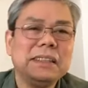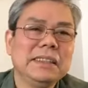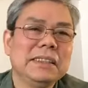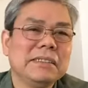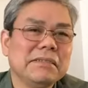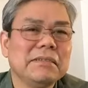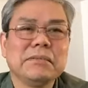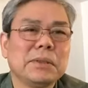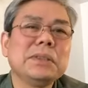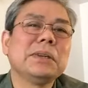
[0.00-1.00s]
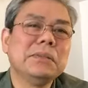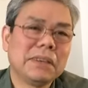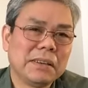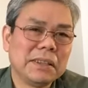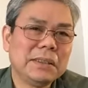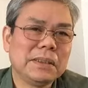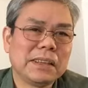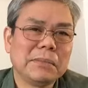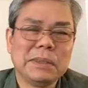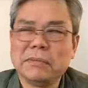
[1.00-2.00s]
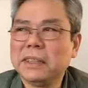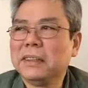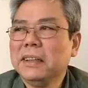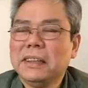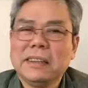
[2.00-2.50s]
cái nói sâu vào cái chuyện này bởi vì